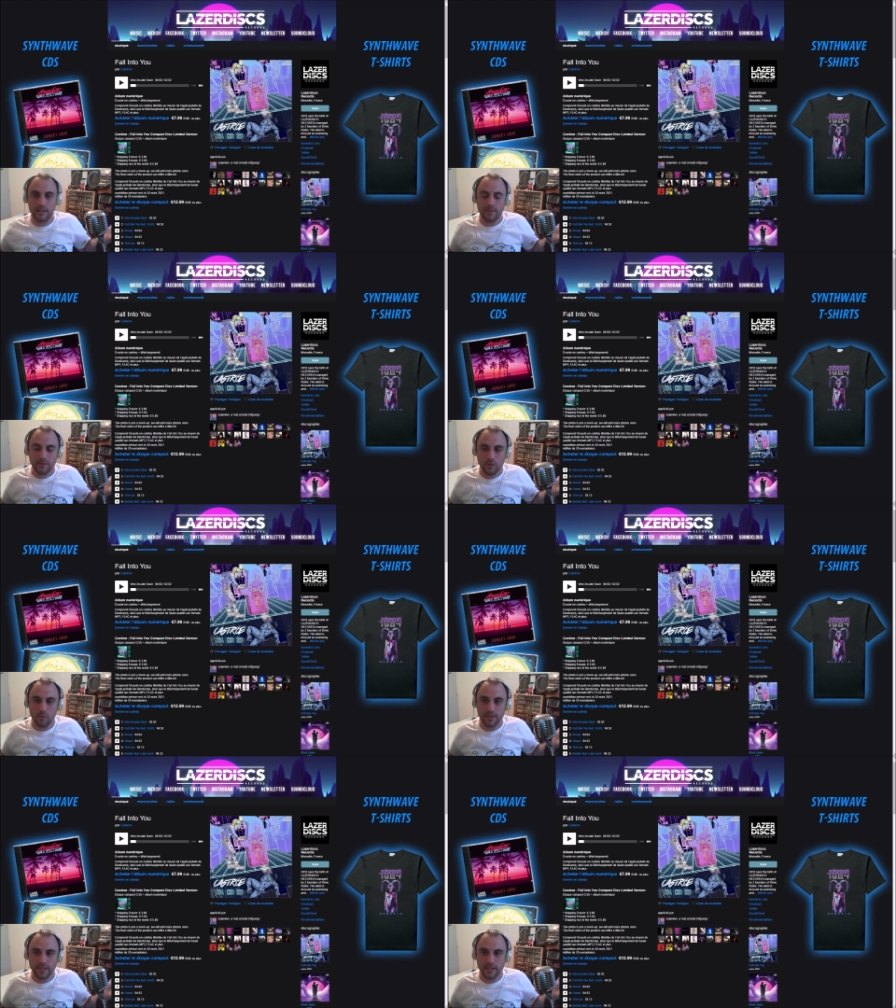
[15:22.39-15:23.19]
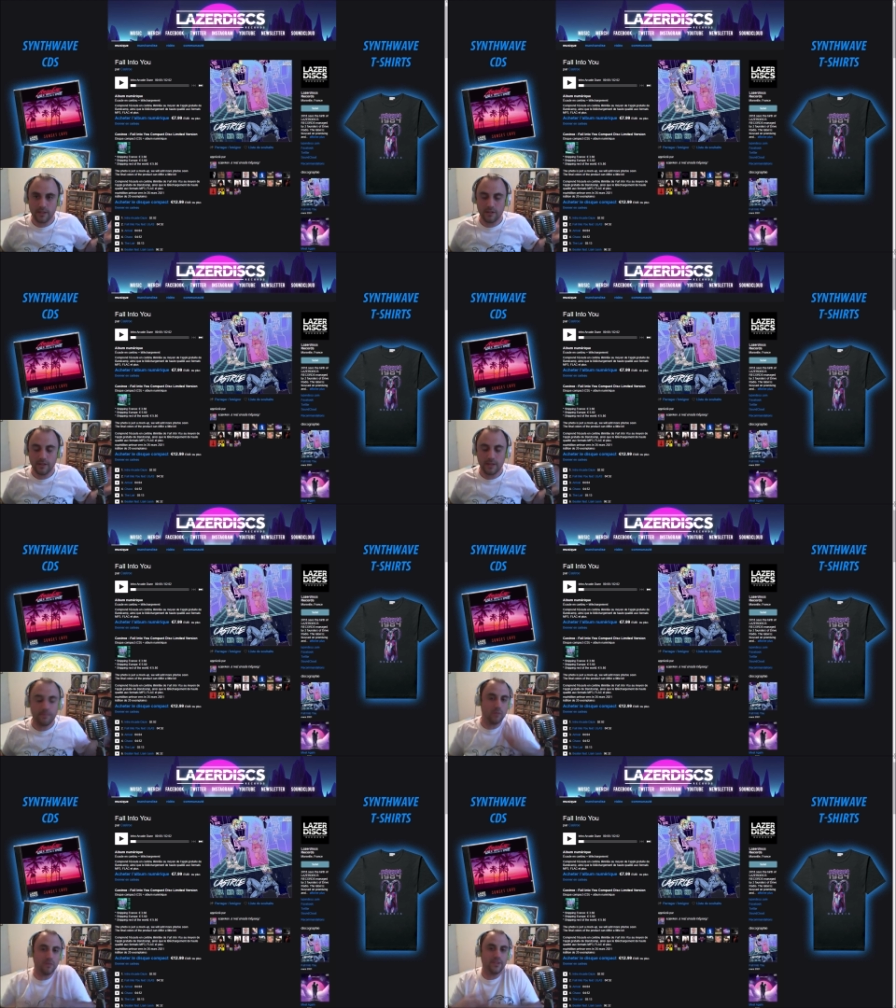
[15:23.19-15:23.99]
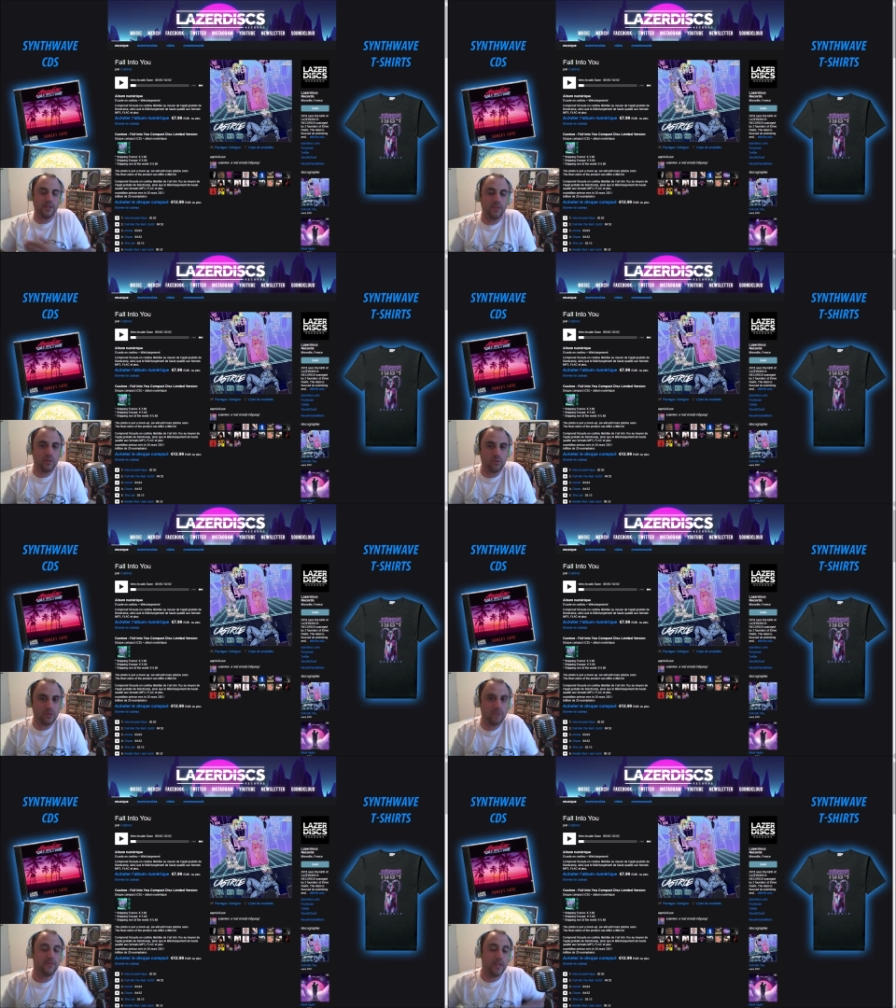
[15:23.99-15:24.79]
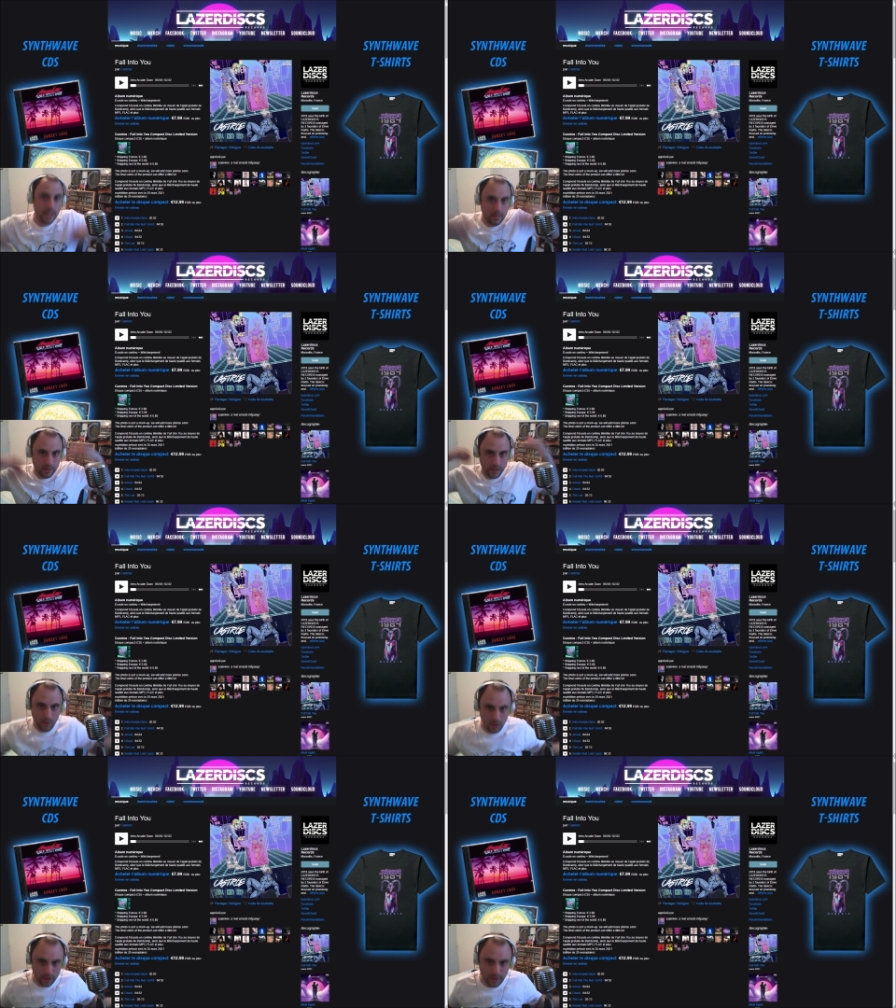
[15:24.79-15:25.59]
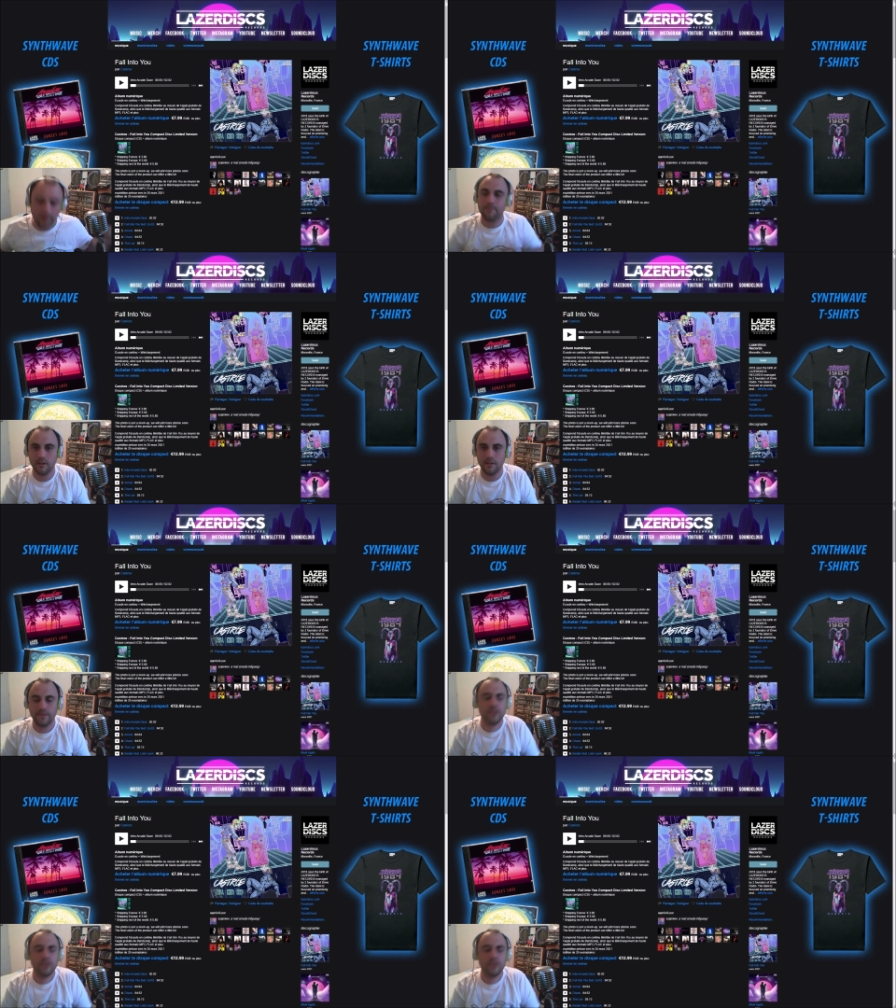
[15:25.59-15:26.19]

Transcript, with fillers: c'est pas très compliqué, il euh, y a un petit commentaire, tant qu'il est constructif, il est bon à prendre. Sachez hein.